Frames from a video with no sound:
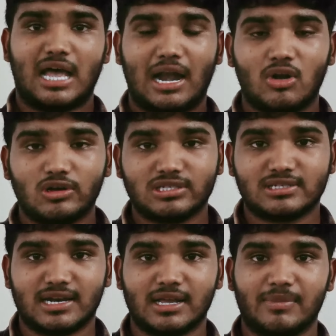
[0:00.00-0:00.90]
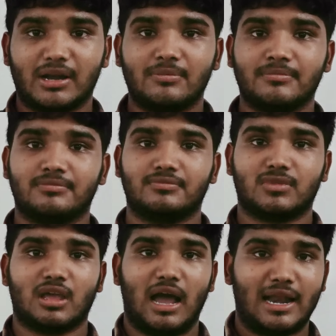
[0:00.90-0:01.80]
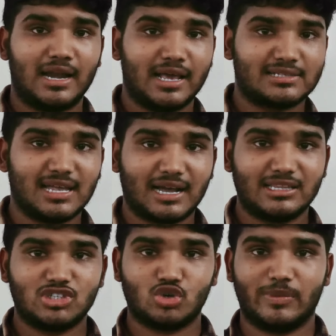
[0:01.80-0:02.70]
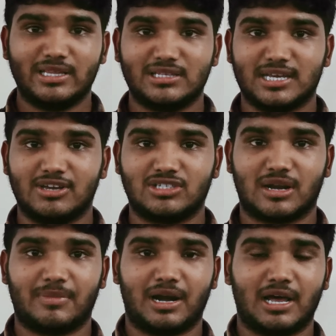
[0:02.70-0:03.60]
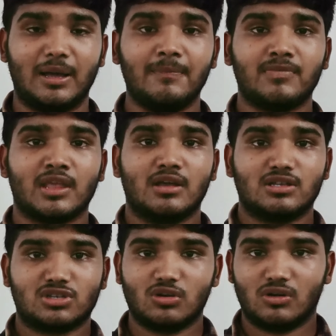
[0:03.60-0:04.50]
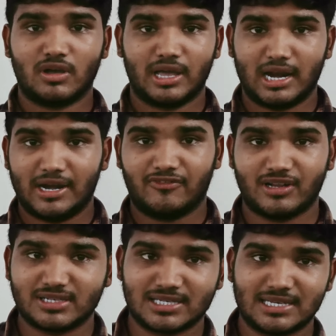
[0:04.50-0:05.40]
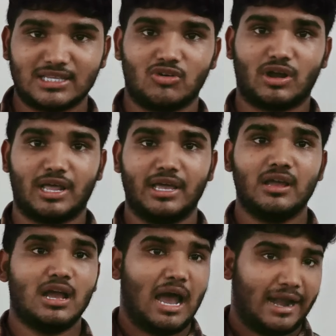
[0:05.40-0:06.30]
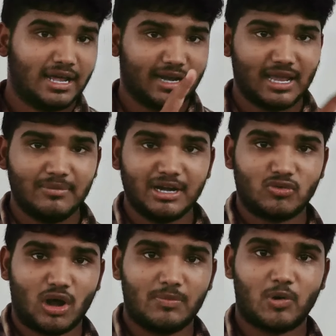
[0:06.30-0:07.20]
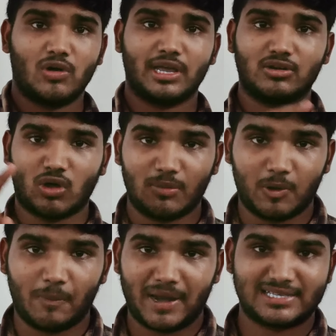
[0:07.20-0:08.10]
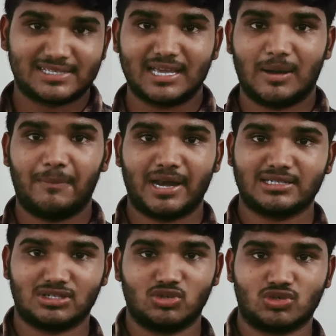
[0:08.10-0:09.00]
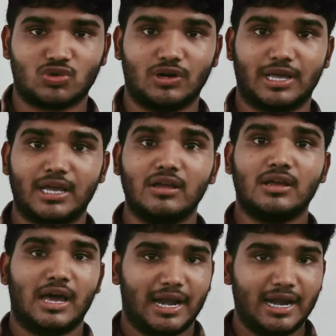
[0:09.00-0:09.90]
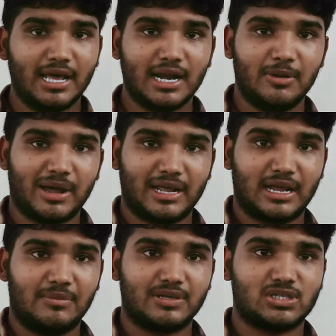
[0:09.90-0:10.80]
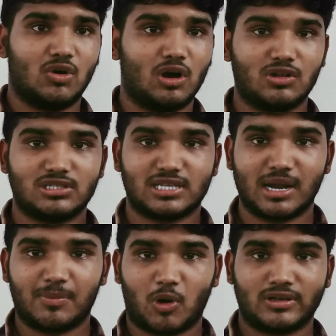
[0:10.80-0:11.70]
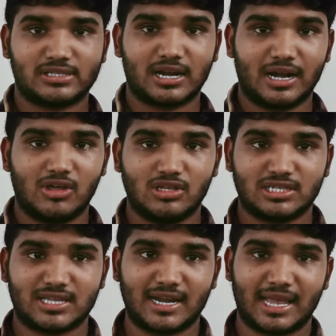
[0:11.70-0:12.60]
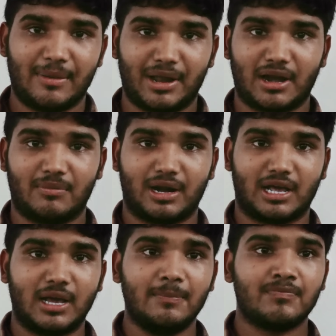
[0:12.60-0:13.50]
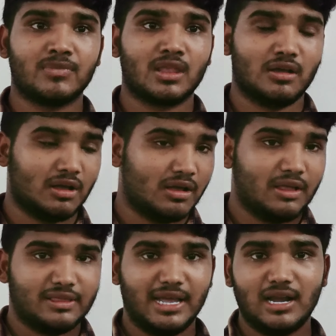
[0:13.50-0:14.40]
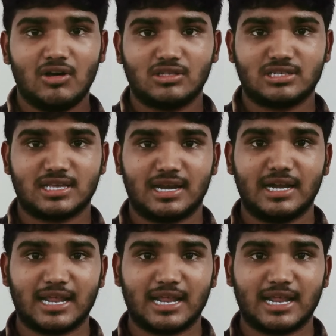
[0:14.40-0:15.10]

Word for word: దాంట్లో వచ్చేసరికి మనం హండ్రెడ్ ఎక్స్ దాకా అయితే జూమ్ అయితే చేయొచ్చు అనమాట సో ఇలా డిఫరెన్సెస్ అయితే ఉన్నాయి అంటే రియల్మీ ట్వెల్వ్ ప్రోకి ట్వెల్వ్ ప్రో ప్లస్కి కంపారిజన్ చూసుకుంటే రెండే రెండు మనకు కనిపిస్తాయి ఒకటి వచ్చేసరికి ప్రాసెసర్ రెండోది వచ్చేసరికి కెమెరా అనమాట దీంట్లో వచ్చేసరికి